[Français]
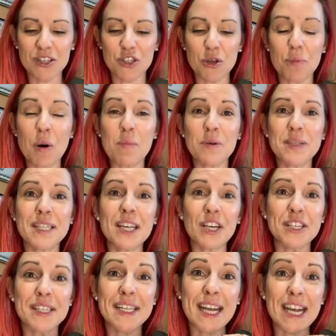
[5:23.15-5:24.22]
elle nous a proposé
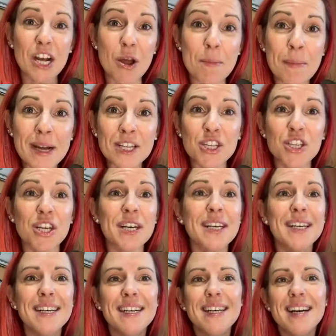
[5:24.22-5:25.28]
des recettes avec le
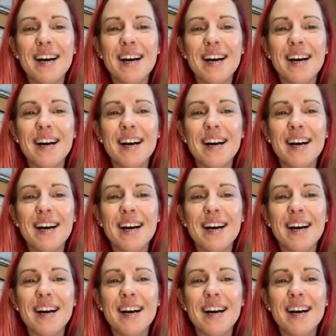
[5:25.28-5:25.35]
matcha.